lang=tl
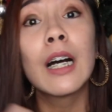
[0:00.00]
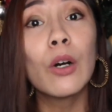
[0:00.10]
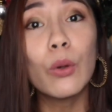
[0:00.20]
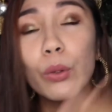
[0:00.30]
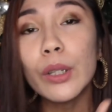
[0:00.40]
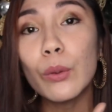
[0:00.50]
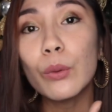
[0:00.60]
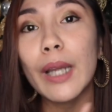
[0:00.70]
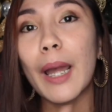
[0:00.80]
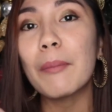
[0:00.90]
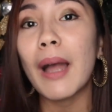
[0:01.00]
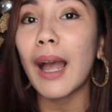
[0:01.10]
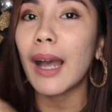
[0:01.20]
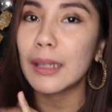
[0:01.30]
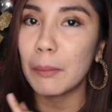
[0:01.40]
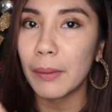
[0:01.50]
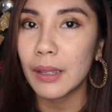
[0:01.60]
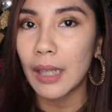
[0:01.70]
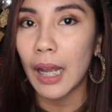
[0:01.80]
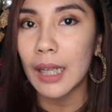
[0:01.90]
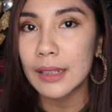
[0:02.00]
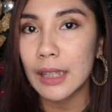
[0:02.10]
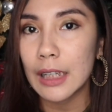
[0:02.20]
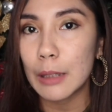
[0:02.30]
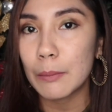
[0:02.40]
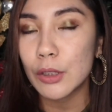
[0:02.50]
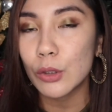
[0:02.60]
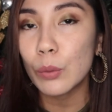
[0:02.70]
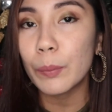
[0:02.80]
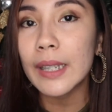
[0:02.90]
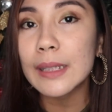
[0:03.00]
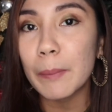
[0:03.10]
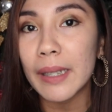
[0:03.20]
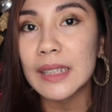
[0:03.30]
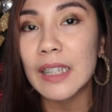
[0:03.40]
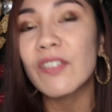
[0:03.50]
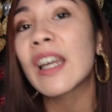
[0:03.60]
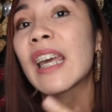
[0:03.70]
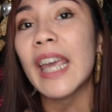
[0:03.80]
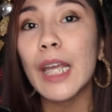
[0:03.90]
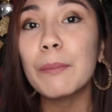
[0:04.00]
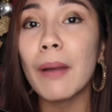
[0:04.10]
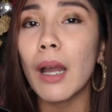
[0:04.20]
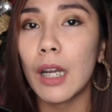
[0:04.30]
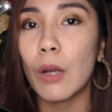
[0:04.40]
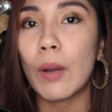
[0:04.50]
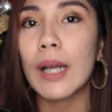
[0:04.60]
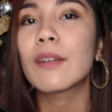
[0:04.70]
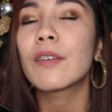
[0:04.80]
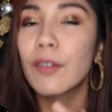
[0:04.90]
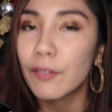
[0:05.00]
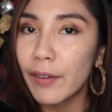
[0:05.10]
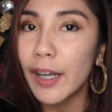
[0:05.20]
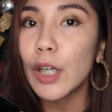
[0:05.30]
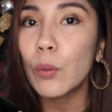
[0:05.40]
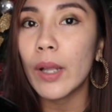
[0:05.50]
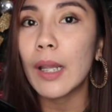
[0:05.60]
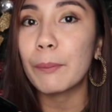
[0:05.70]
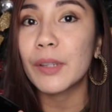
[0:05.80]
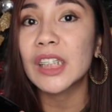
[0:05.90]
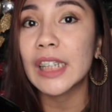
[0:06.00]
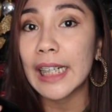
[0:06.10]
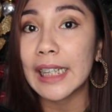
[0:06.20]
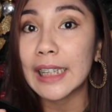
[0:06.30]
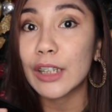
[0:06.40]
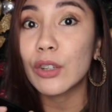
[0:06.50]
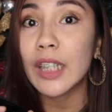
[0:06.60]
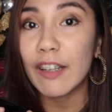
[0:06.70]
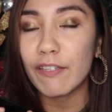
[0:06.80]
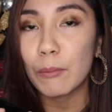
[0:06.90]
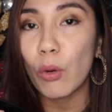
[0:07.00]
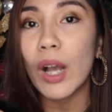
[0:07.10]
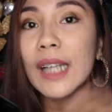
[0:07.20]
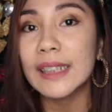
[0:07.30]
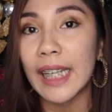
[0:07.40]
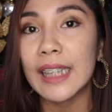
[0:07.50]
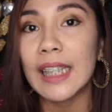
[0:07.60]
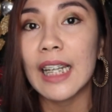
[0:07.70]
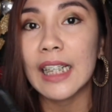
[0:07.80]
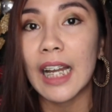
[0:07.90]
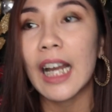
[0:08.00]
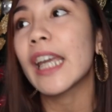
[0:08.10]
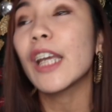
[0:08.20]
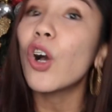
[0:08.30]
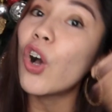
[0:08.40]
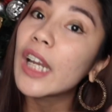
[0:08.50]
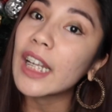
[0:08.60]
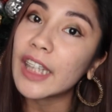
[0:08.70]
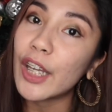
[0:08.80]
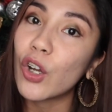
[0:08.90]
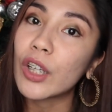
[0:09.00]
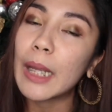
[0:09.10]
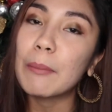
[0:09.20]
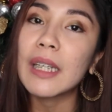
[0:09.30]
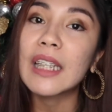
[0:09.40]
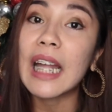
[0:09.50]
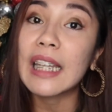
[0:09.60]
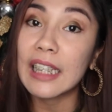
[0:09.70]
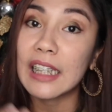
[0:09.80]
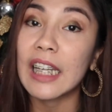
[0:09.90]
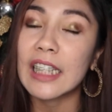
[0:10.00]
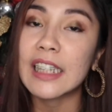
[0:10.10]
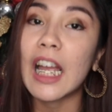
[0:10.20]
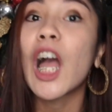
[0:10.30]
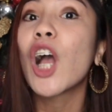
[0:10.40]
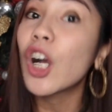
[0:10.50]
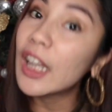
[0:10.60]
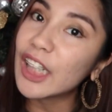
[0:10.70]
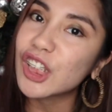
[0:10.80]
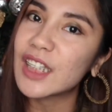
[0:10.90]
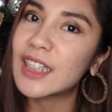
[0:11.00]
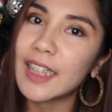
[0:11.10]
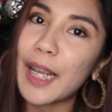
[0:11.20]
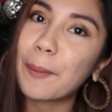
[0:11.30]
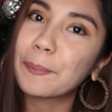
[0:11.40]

Una-una, makakatipid ka kasi hindi naman siya super expensive. And pangalawa, very well appreciated yung gift mo kasi talagang i-collect niya yon. I mean, idadagdag niya sa collections niya.